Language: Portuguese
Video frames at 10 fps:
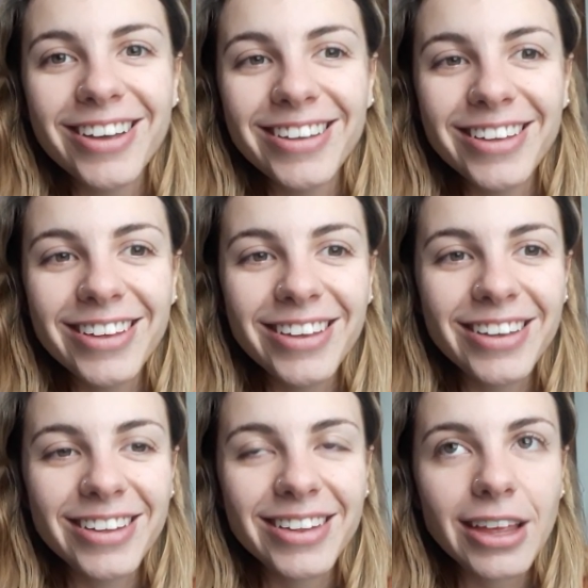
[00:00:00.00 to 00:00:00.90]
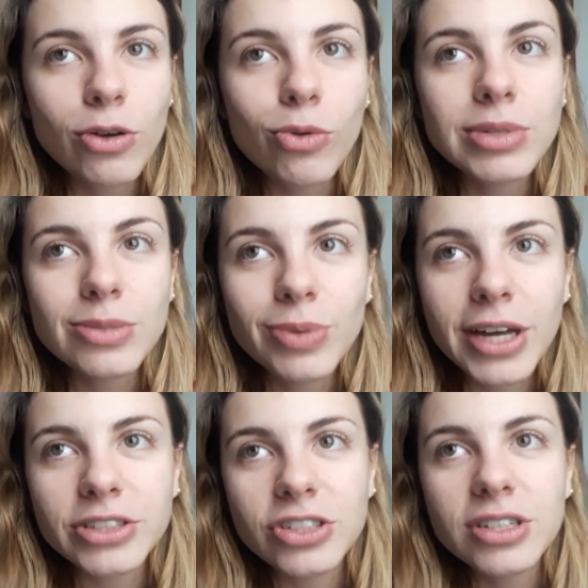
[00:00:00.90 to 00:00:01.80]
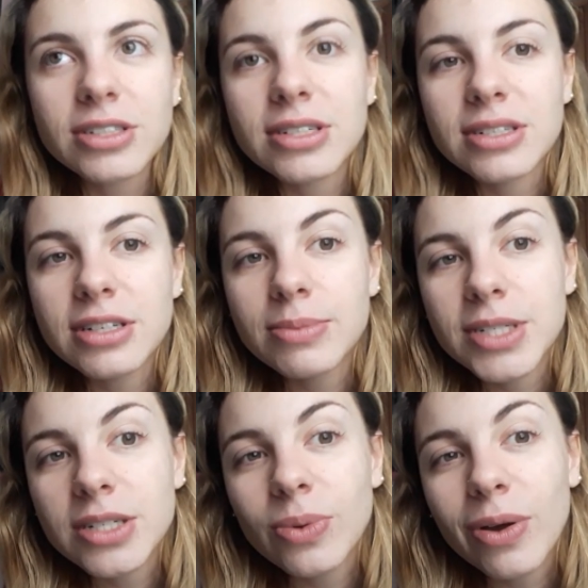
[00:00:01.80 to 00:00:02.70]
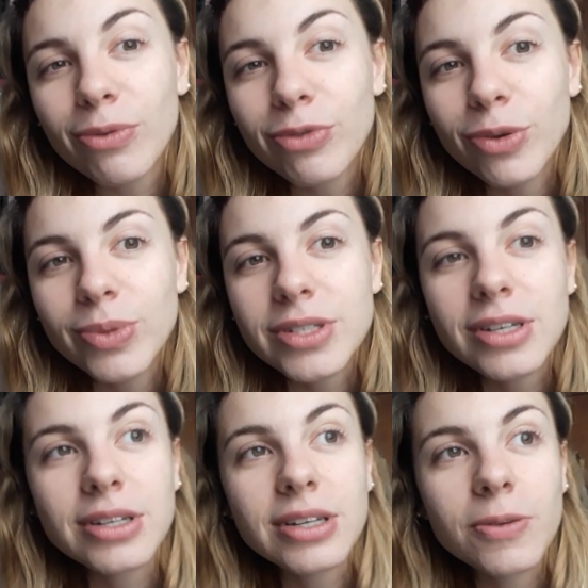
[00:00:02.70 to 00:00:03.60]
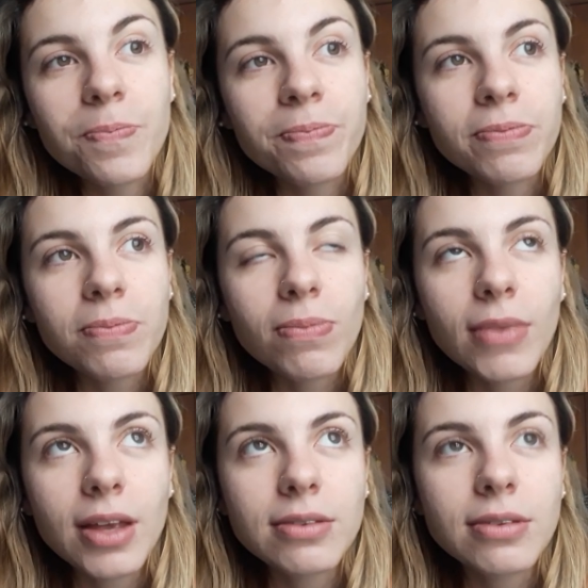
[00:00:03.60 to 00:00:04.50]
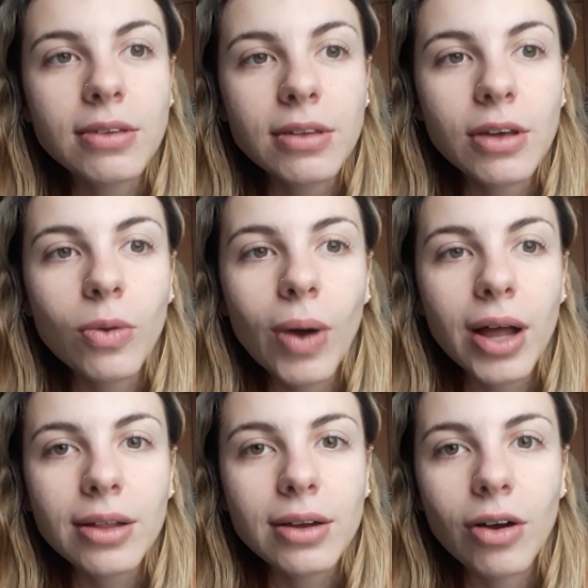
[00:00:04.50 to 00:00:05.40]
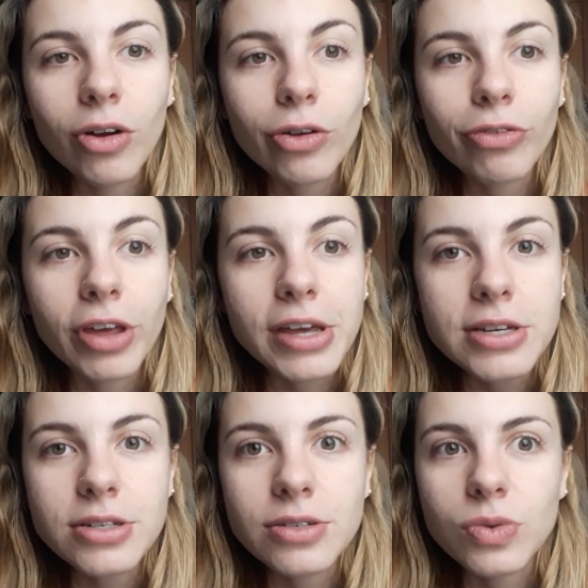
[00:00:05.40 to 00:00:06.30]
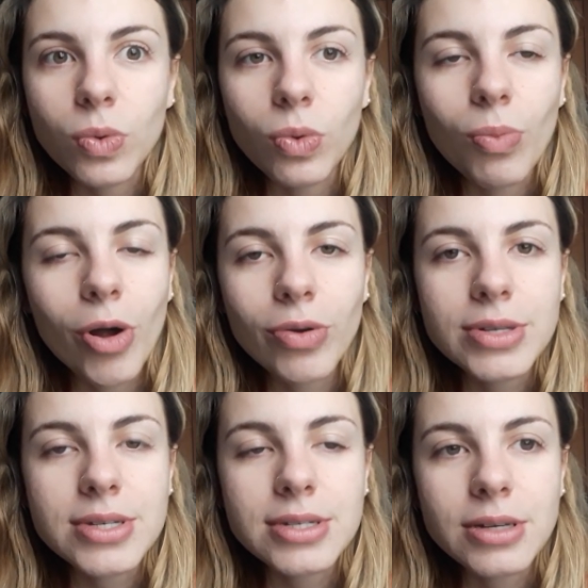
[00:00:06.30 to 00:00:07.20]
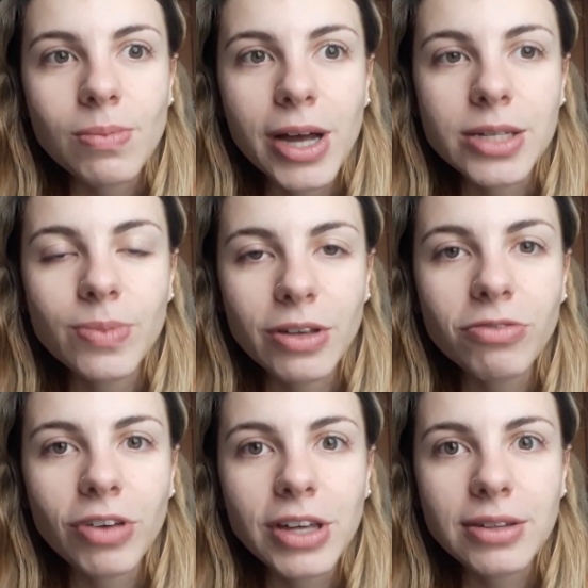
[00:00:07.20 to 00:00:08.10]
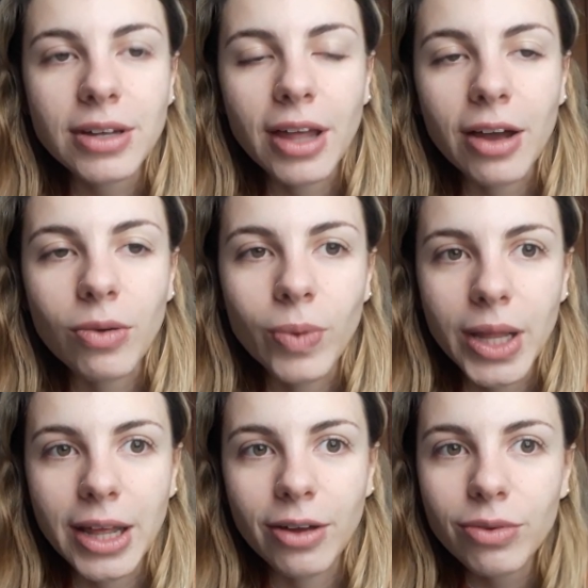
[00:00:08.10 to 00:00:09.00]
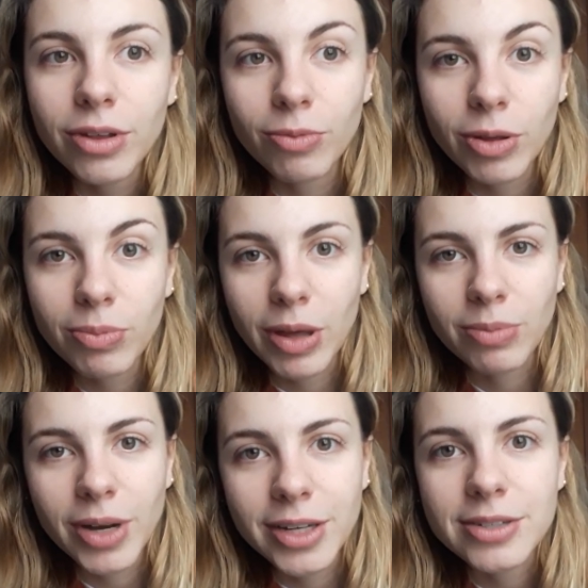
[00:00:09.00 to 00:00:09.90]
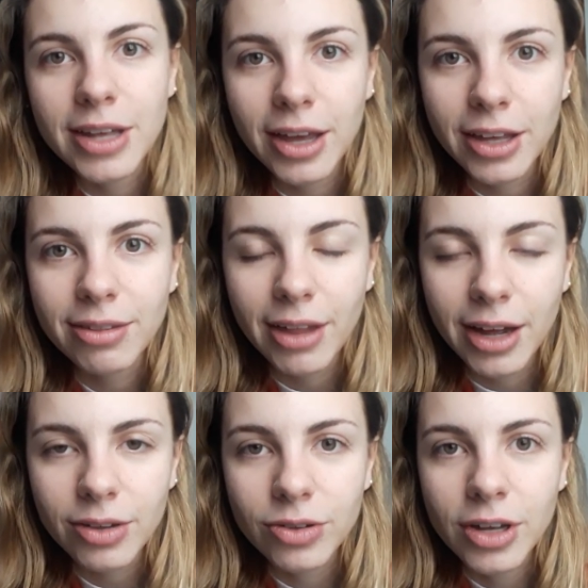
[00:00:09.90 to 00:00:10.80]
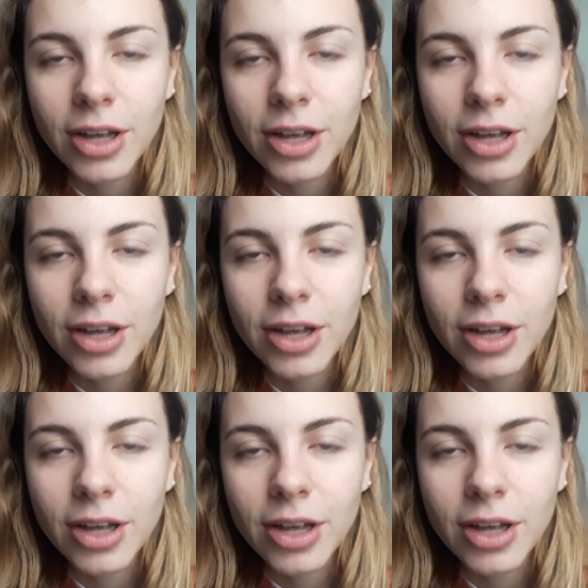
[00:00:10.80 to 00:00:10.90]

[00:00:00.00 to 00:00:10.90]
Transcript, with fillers: E tem algumas piadinhas, assim, mas não é um filme, assim, que se iguala a Rock of Ages ou uma coisa assim mais bem feita, né? Com um elenco também bem mais requintado.